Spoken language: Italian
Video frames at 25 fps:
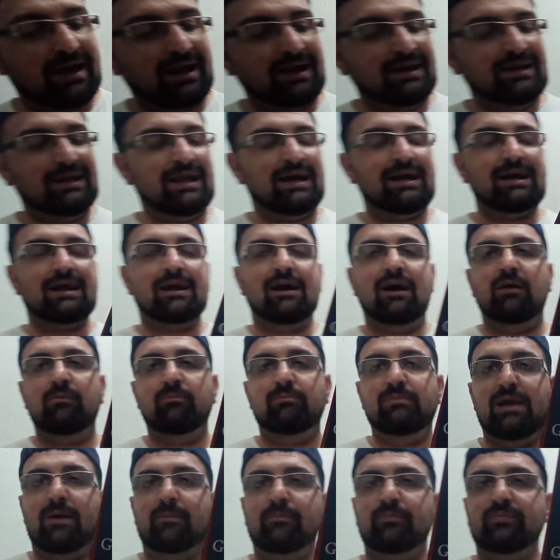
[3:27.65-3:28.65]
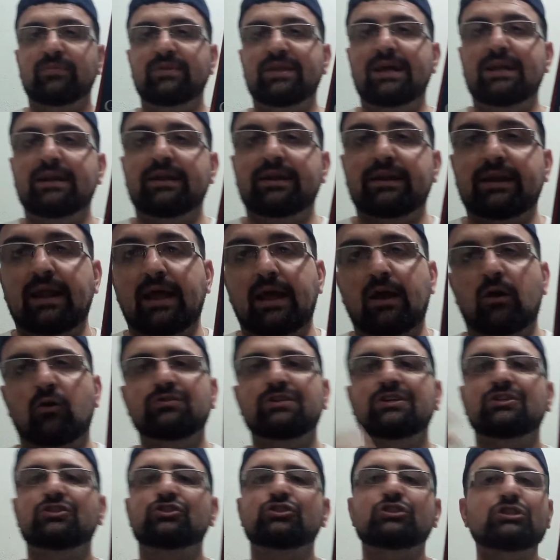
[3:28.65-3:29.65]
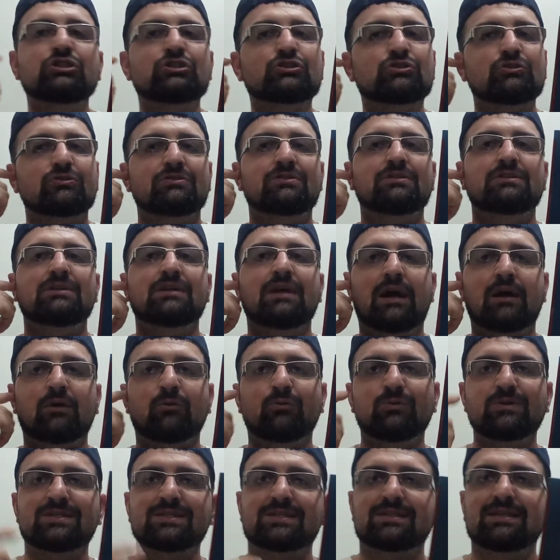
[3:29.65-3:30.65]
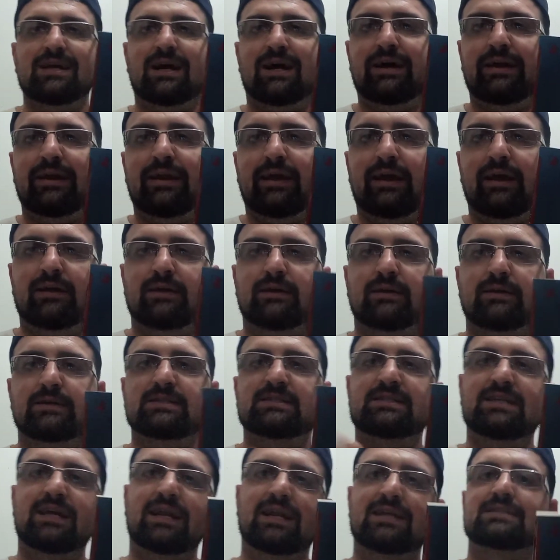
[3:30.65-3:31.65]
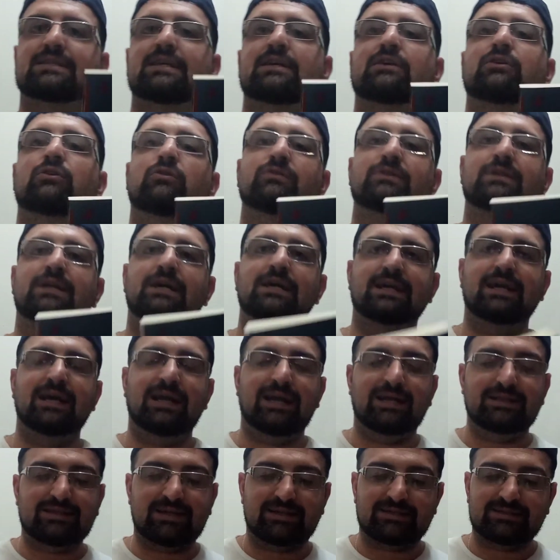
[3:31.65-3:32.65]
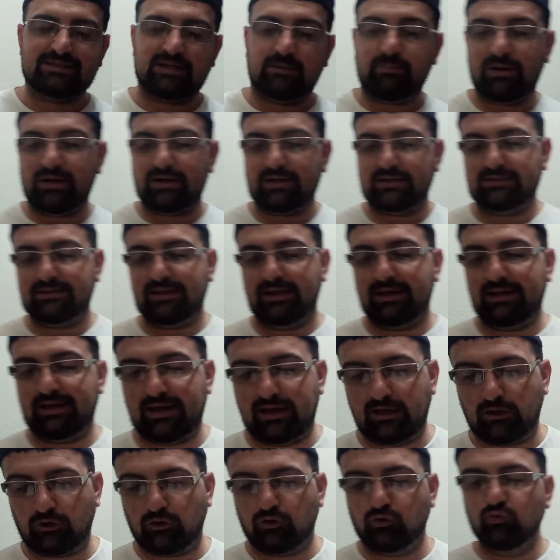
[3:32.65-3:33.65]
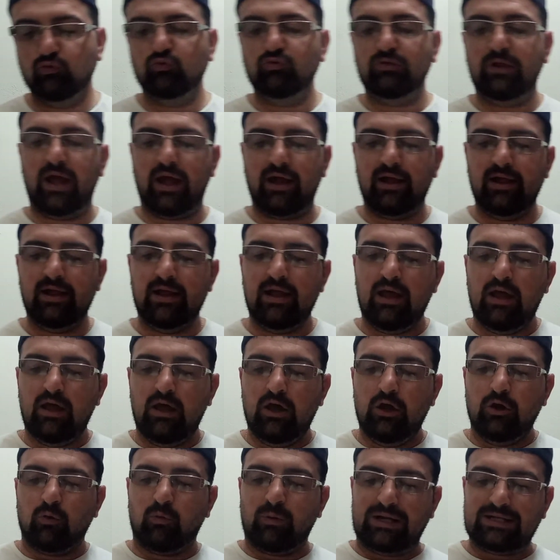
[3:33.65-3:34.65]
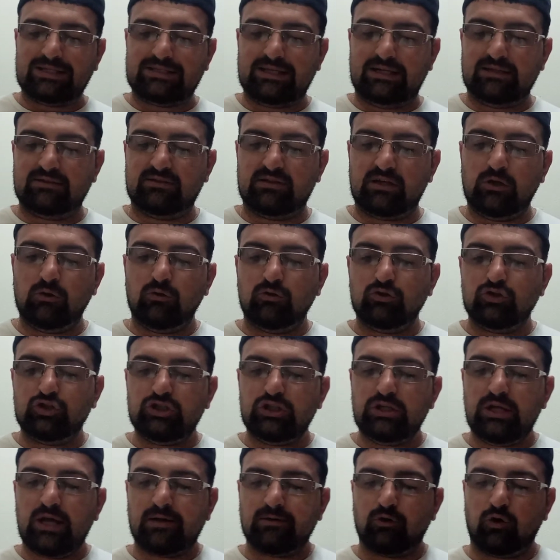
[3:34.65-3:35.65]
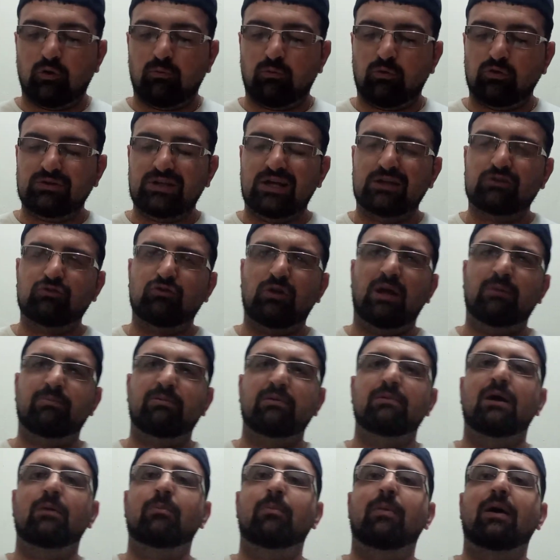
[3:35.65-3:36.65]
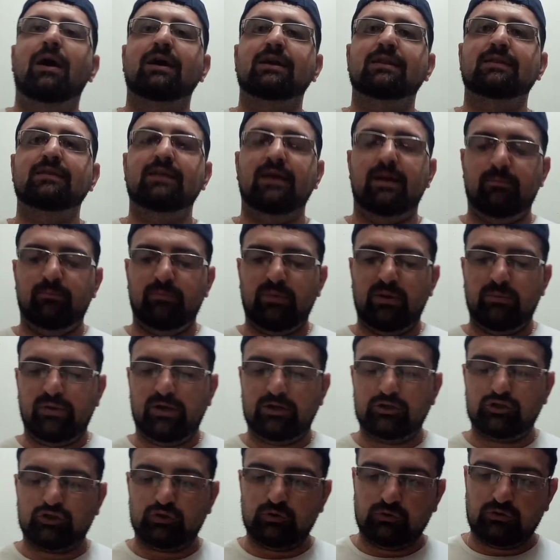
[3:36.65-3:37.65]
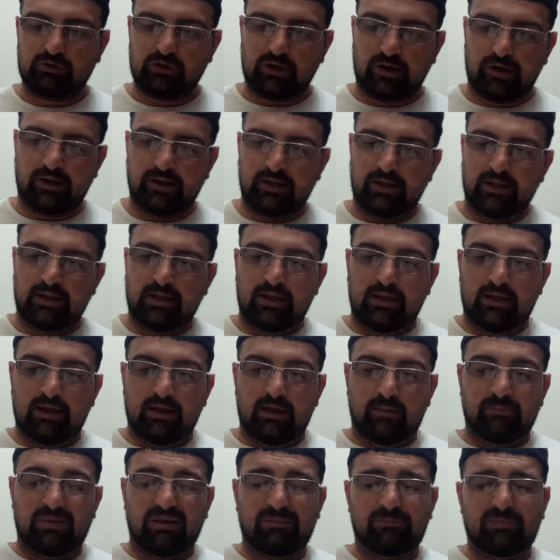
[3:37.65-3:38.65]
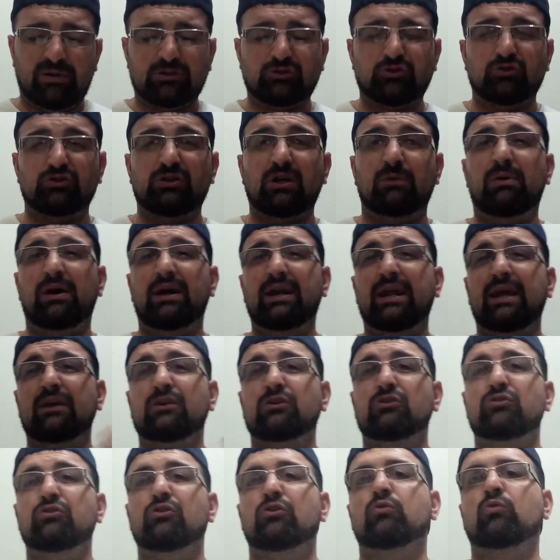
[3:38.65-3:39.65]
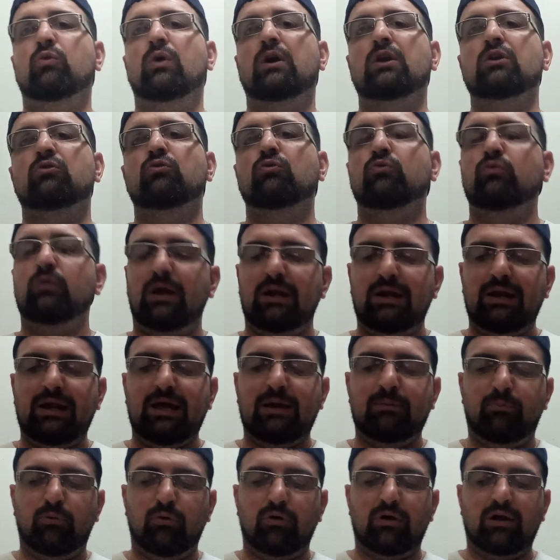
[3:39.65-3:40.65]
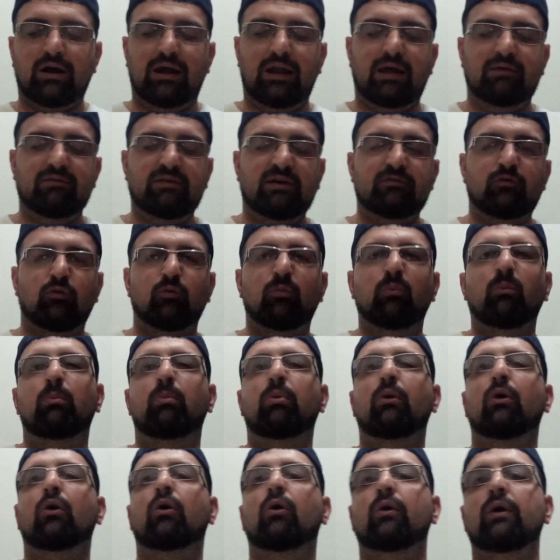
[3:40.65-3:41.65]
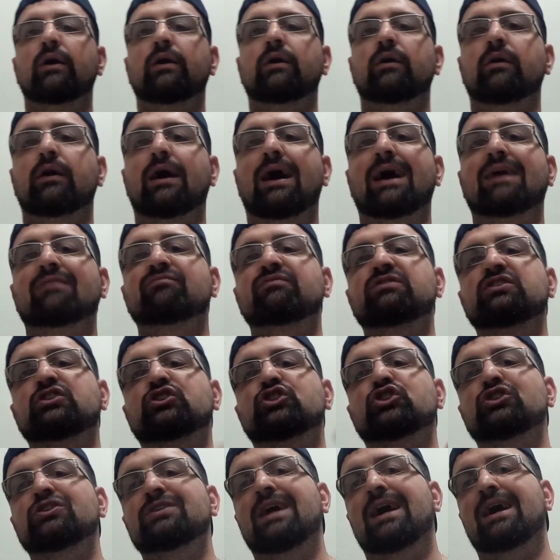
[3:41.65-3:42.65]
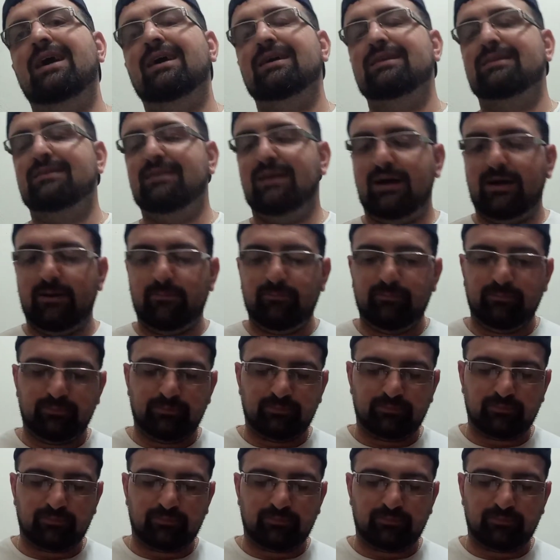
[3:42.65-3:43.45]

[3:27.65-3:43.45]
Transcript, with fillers: è La gabbia del re. Ho deciso di acquistare eh, sia la seconda che la terza parte che chiude questa trilogia. Come ho detto la prima parte mi è piaciuta mi è piaciuta parecchio, qualcuno all'epoca l'aveva un po' eh, avvicinata